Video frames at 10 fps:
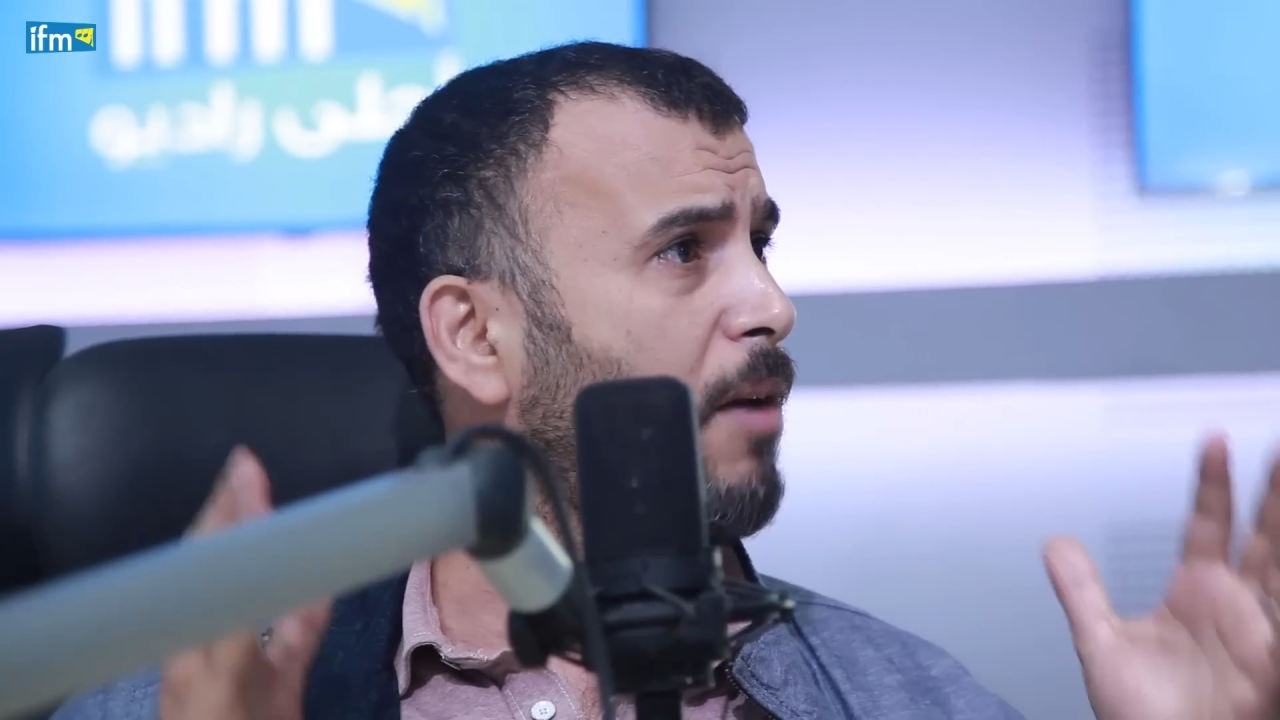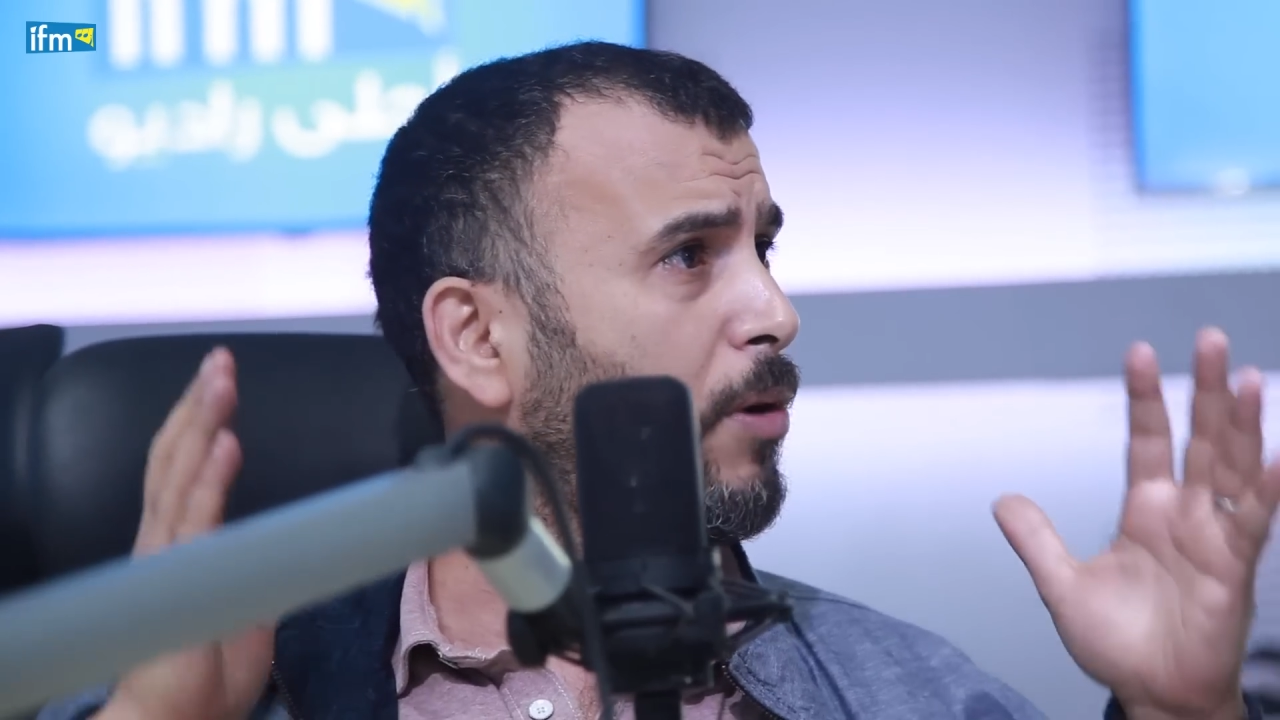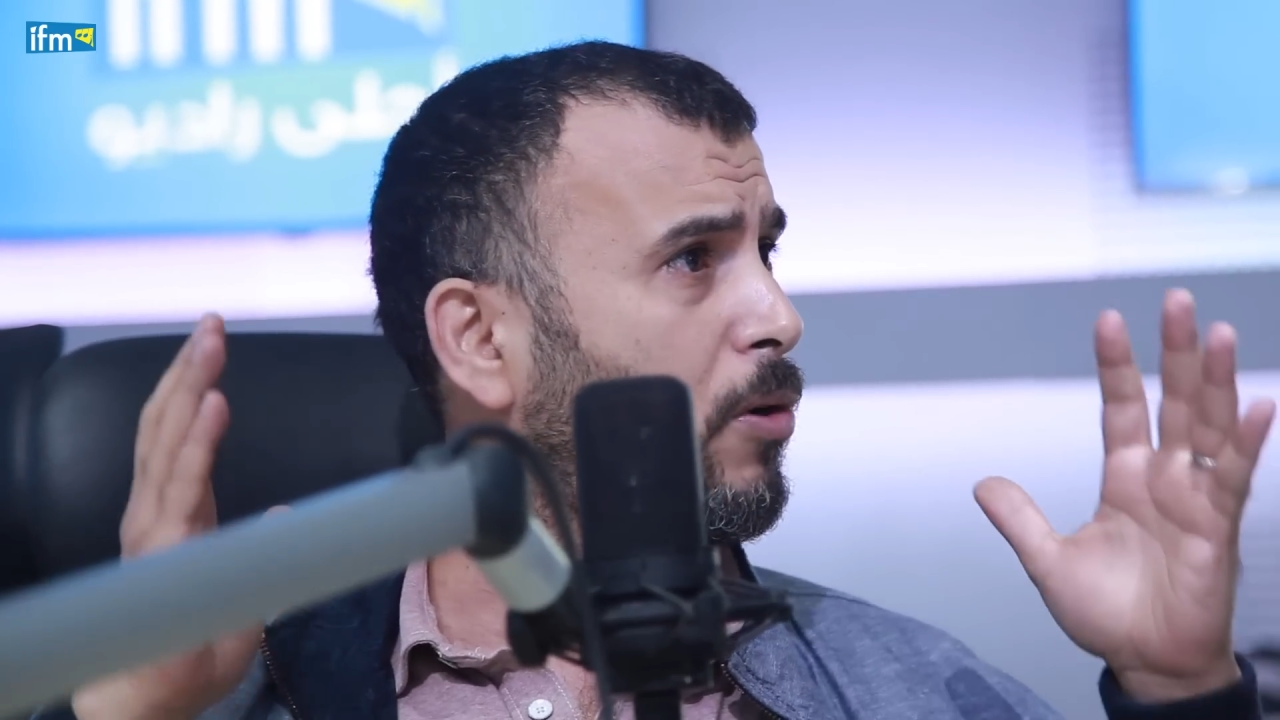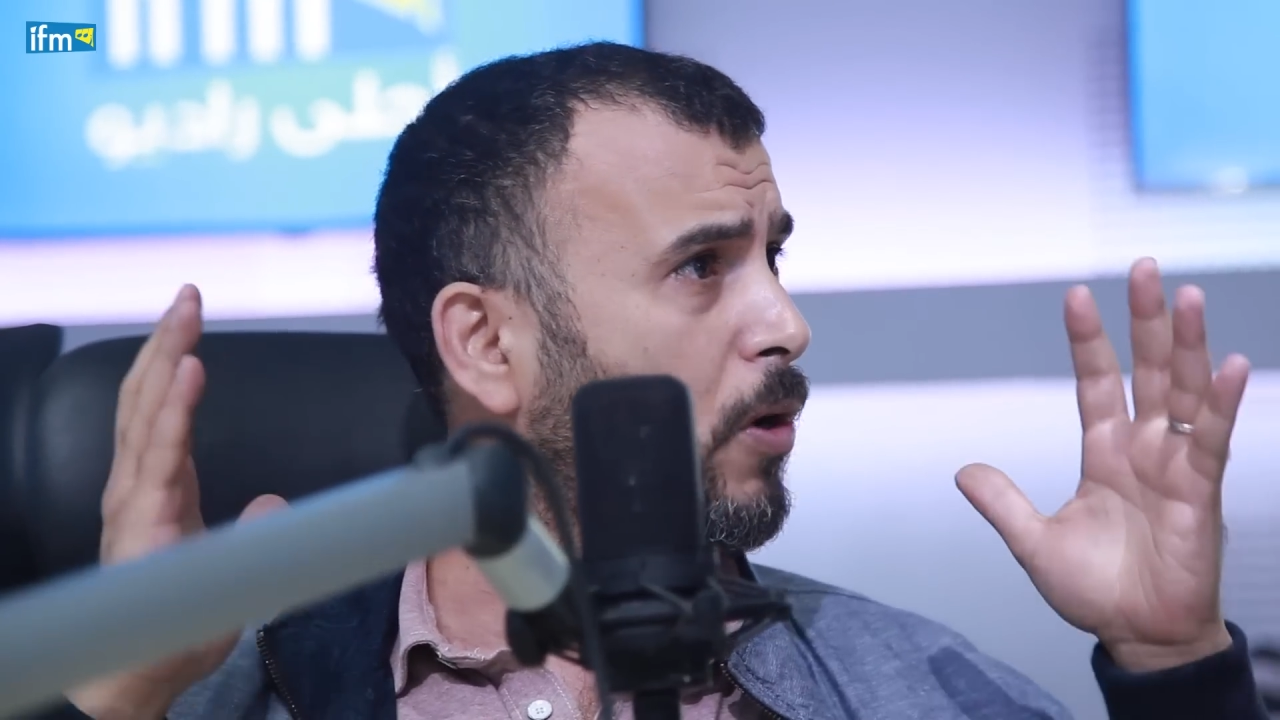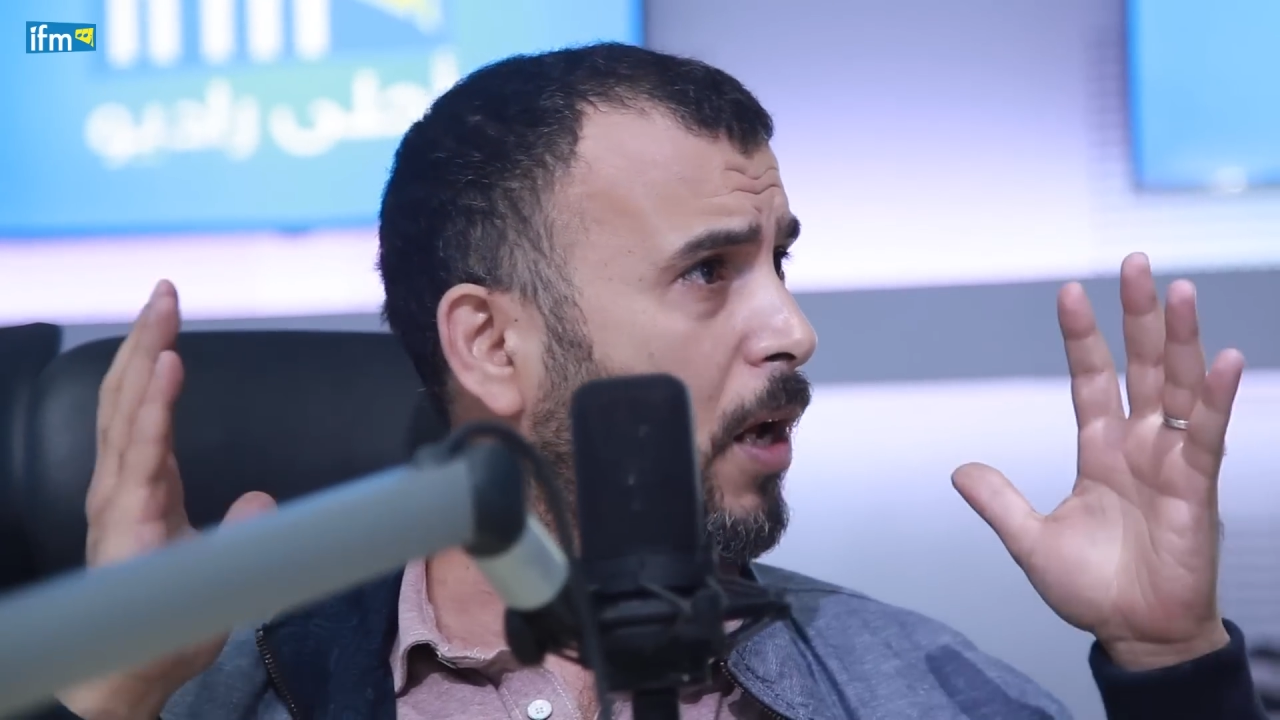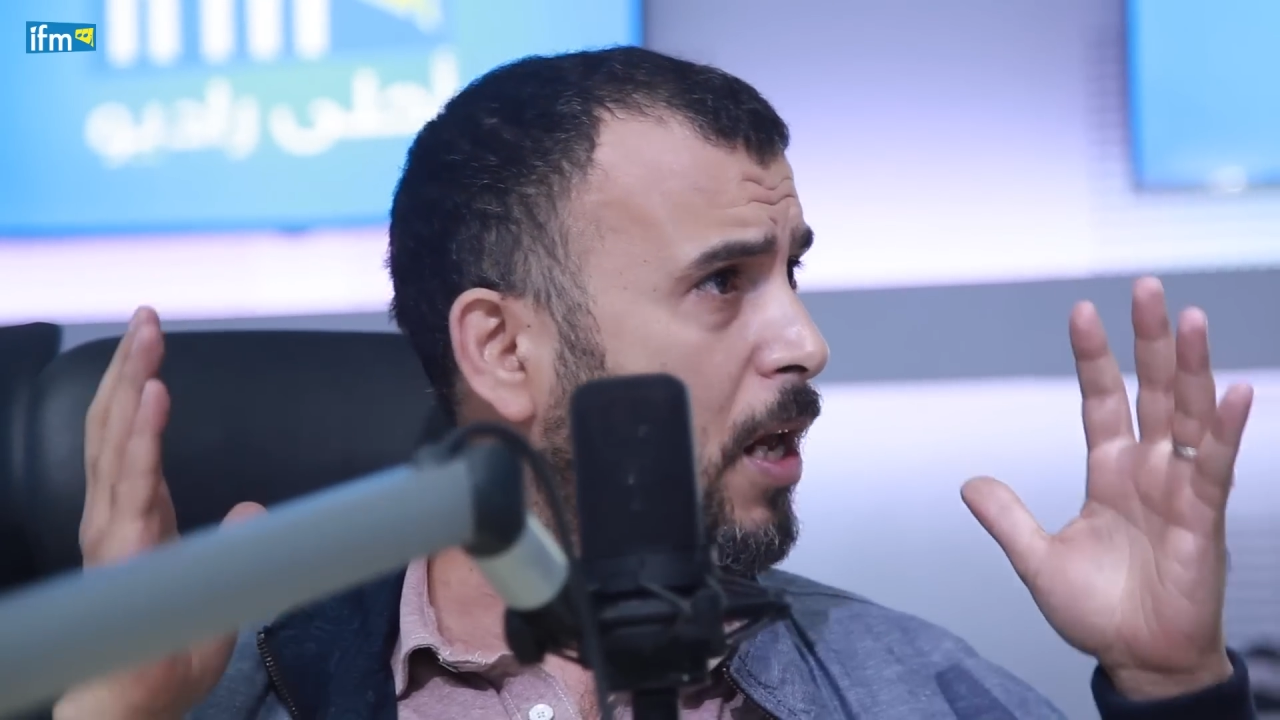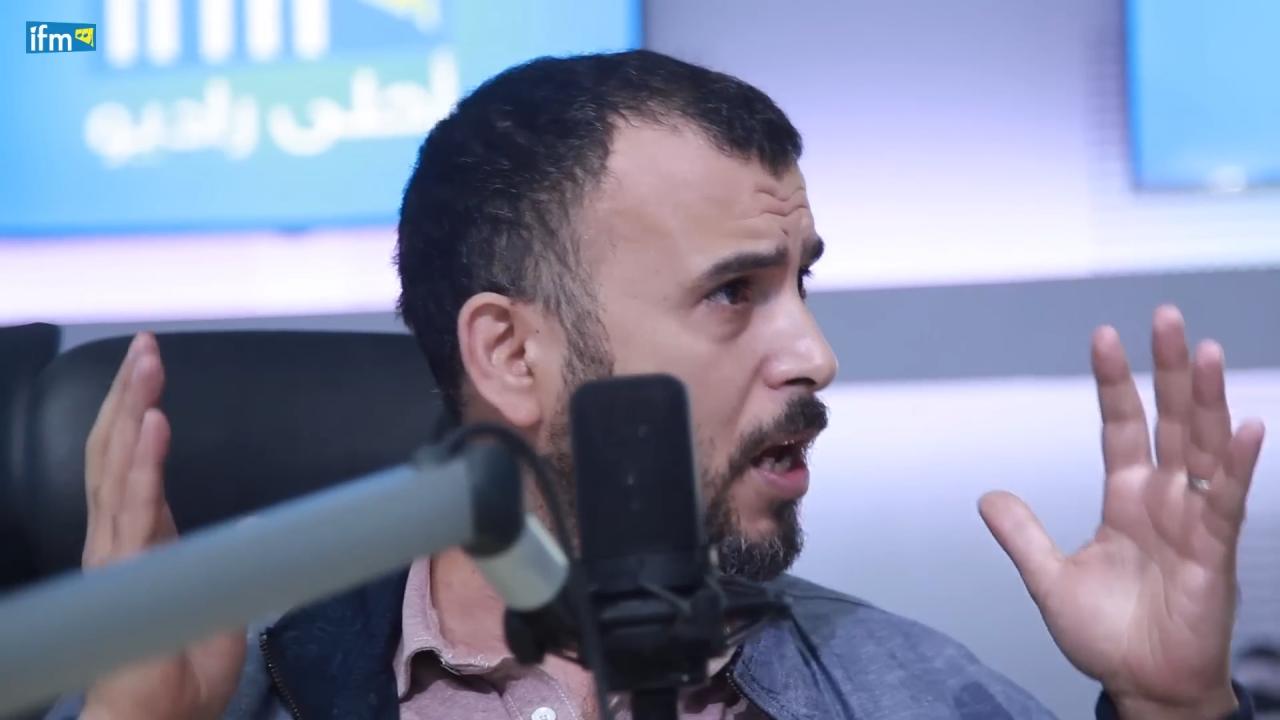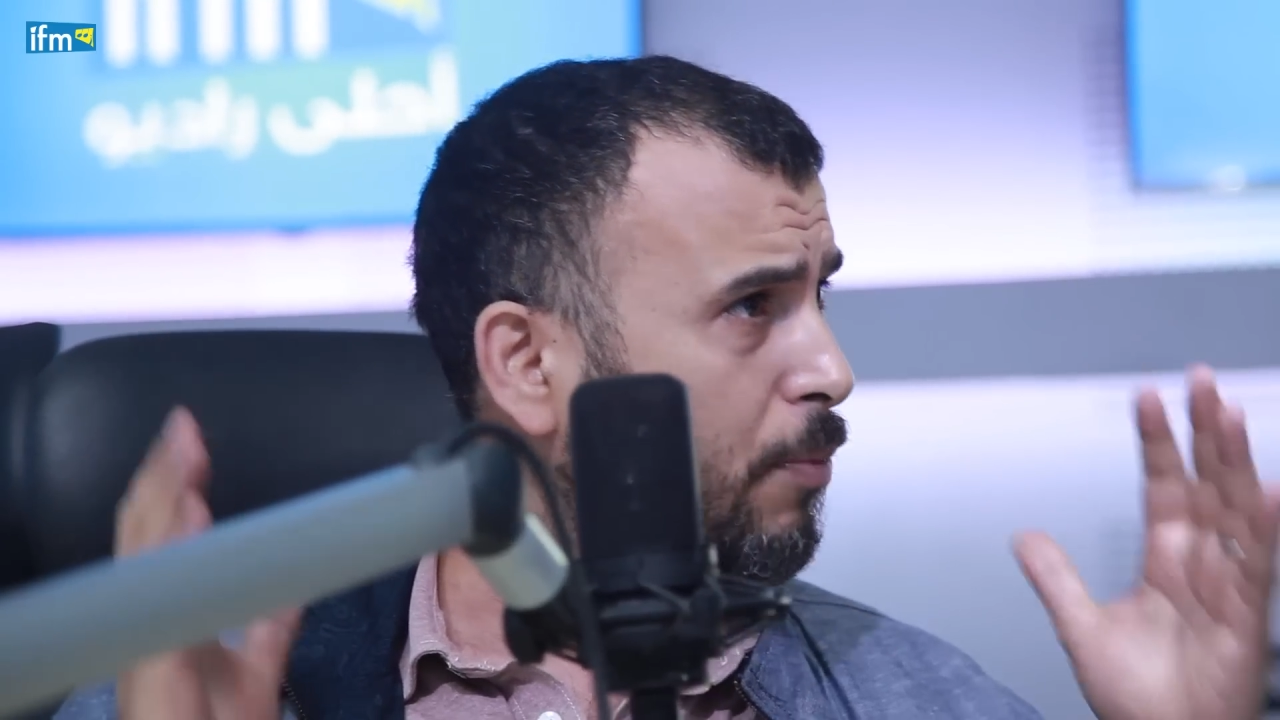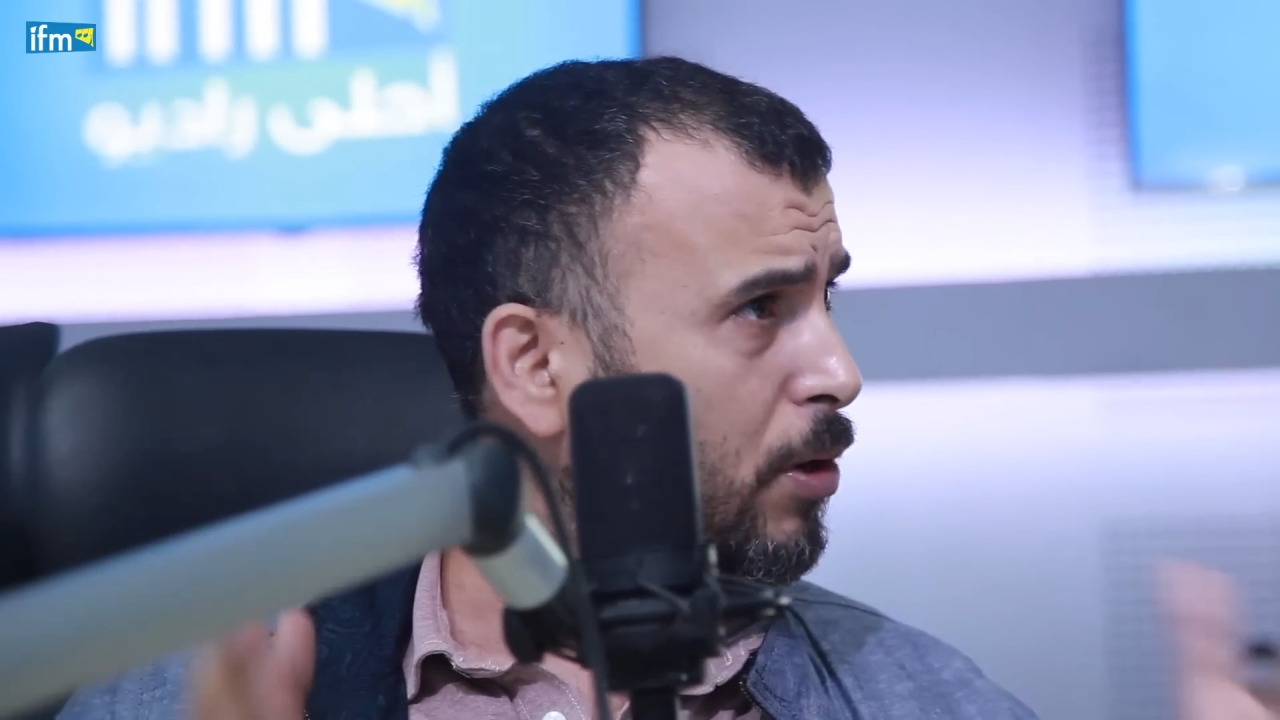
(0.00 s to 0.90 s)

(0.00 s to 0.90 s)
بالكوره لهي